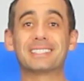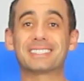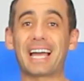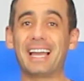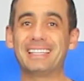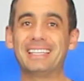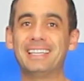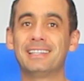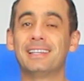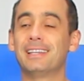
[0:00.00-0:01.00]

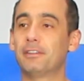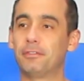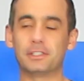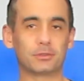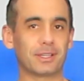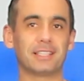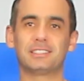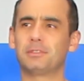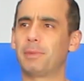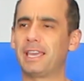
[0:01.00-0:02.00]
Saí, fiz o
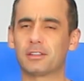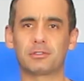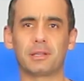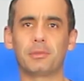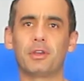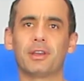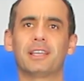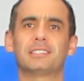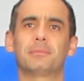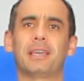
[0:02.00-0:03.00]
aquecimento, terminei o
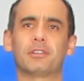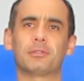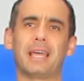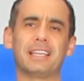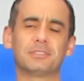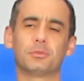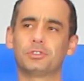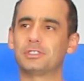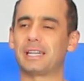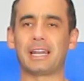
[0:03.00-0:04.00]
aquecimento, 10
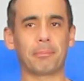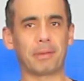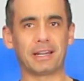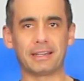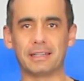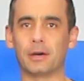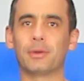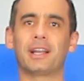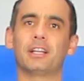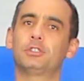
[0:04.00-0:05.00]
minutos de treino, a perna não
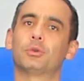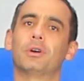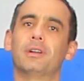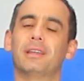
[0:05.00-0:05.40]
encaixou